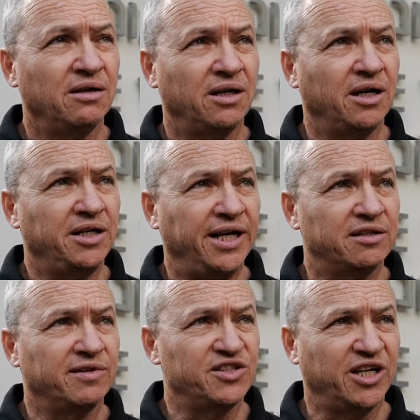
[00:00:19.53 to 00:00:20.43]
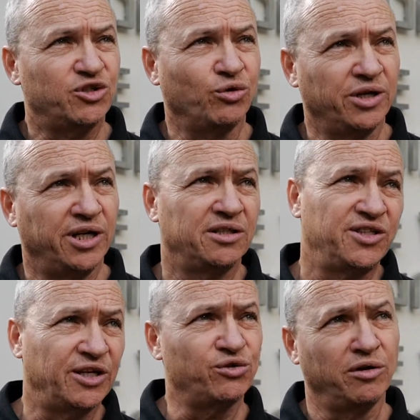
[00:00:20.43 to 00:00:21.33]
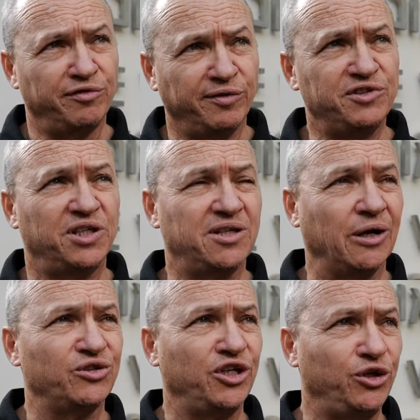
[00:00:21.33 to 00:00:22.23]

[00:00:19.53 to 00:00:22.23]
Äh, die etwa 600, 650.000